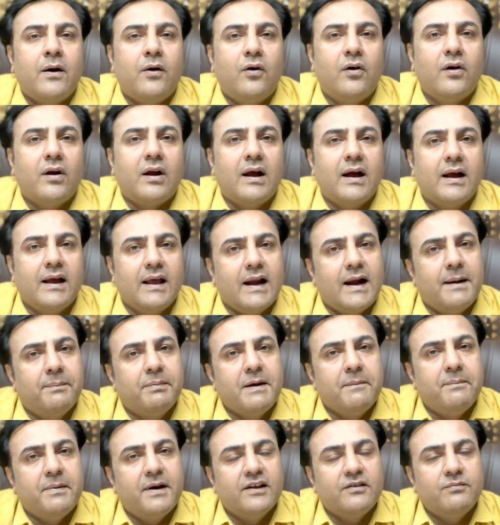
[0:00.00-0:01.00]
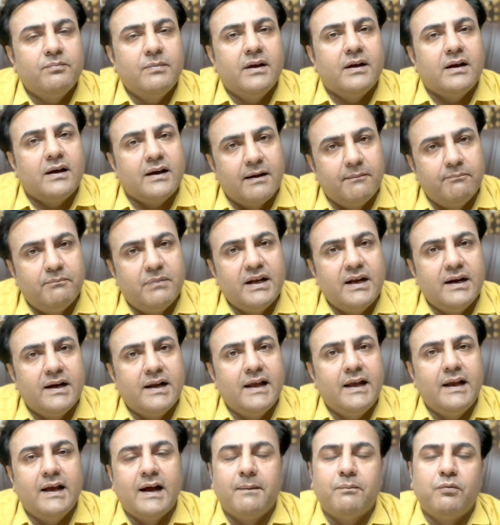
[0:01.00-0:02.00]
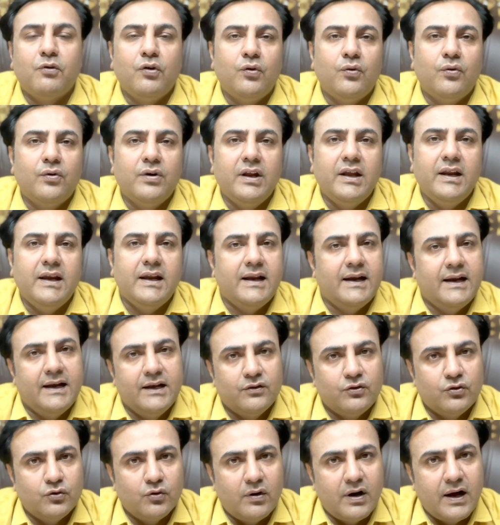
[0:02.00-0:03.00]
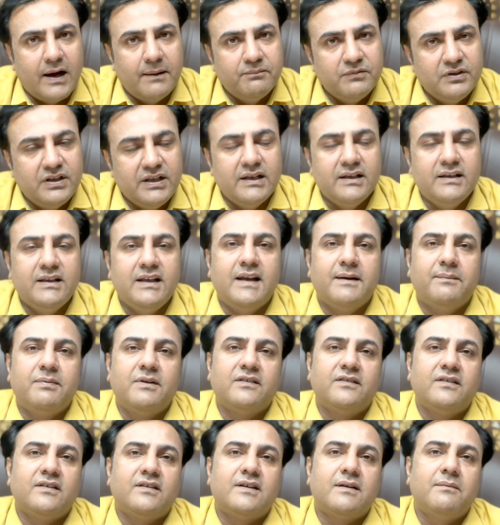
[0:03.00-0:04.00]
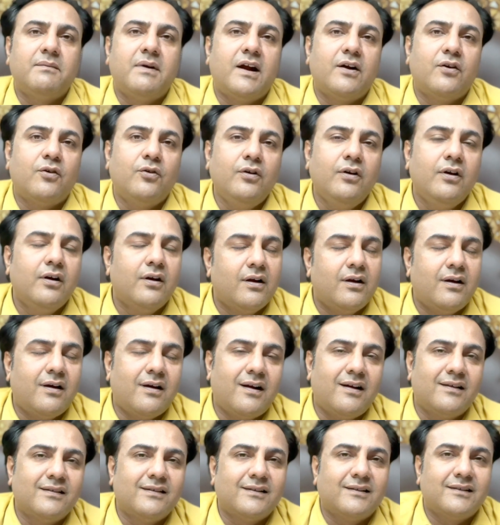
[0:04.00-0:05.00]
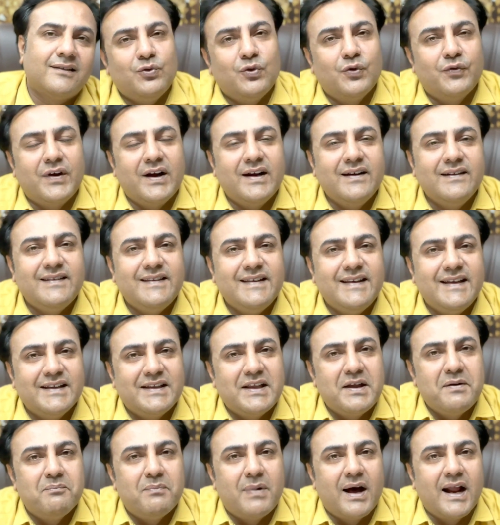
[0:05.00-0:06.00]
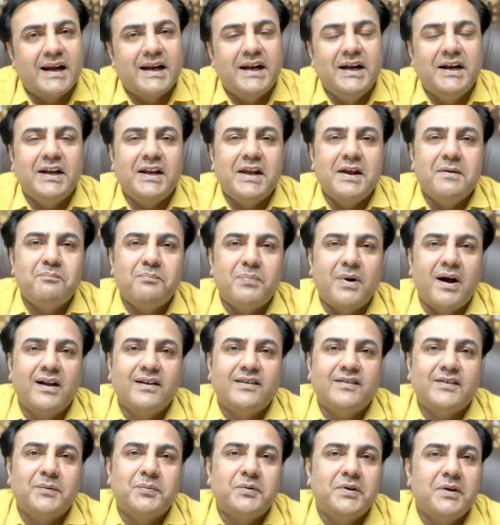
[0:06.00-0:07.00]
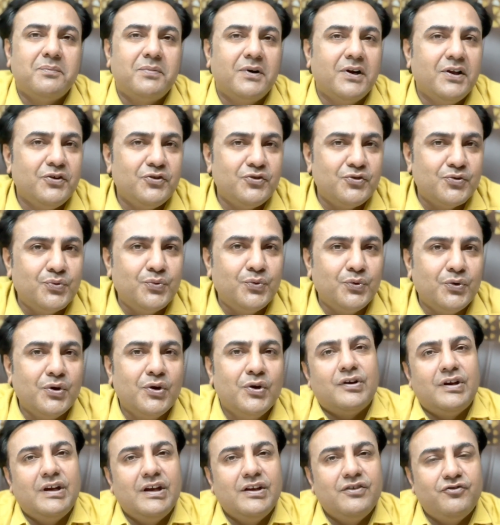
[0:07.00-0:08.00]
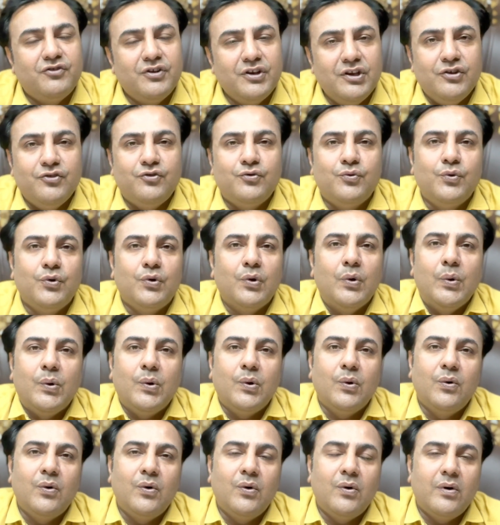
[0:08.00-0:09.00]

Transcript: और अगर आपके पास में कम बजट है आपको लोन नहीं लेना है तो आप धीरे धीरे अपना सिस्टम एड ऑन करा सकता है तो फ्रेंड्स ये थे मार्केट के पांच सबसे बड़े झूठ कि जिन झूठों को